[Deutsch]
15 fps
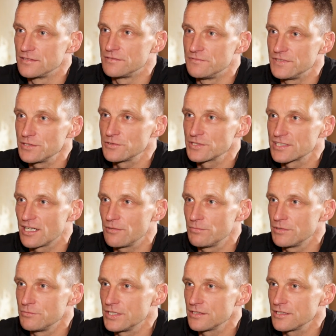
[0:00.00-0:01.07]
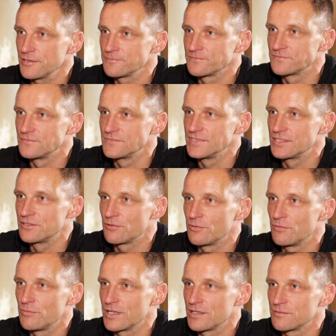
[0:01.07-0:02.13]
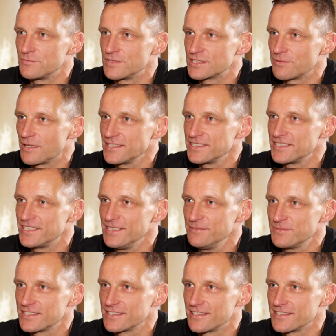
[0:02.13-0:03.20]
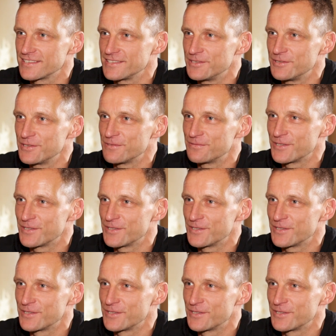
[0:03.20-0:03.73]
den Virus Cup bei mir. Ne? Mhm. Die ja. kommen immer mit 20 Teams, da ist die Hütte